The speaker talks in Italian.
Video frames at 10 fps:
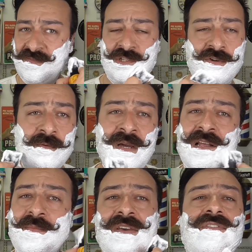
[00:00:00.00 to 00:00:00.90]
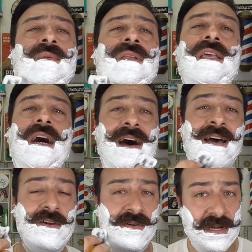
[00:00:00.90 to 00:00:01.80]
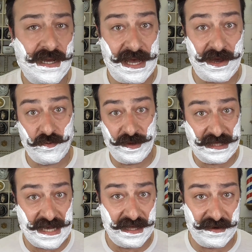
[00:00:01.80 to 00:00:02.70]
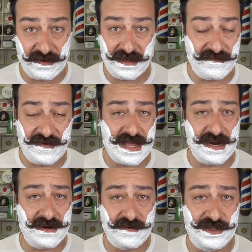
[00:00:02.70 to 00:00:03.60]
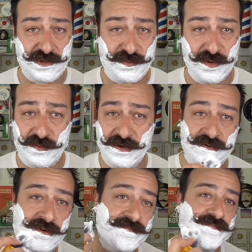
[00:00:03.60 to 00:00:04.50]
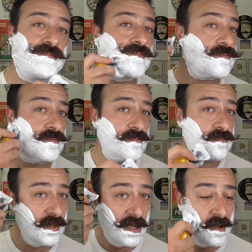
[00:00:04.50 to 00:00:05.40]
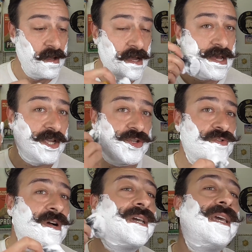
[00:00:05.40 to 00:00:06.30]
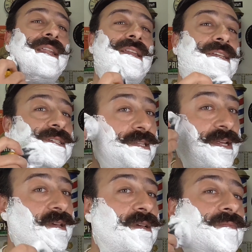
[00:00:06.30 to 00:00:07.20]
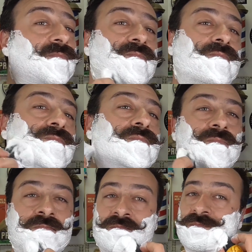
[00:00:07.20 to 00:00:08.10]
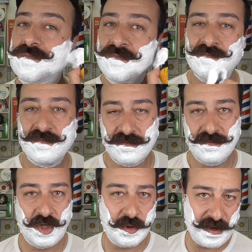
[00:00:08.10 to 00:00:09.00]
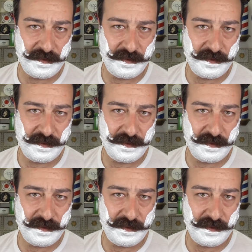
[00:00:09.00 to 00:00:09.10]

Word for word: visto che ormai la mia famiglia Icon è aumentata quindi dal veteran questo più il B1 e c'ho anche l'X3 no il